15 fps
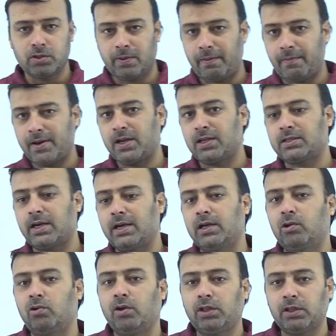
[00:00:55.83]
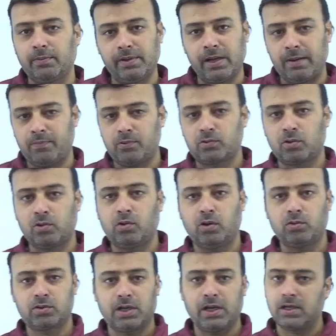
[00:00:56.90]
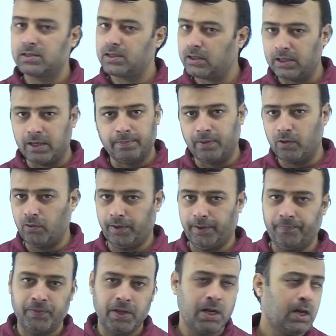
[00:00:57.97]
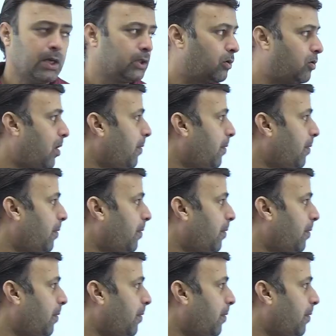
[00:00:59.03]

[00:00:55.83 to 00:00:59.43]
जब आप अंडरस्टैंड करोगे तभी आप उसको उसके आंसर दे पाओगे तो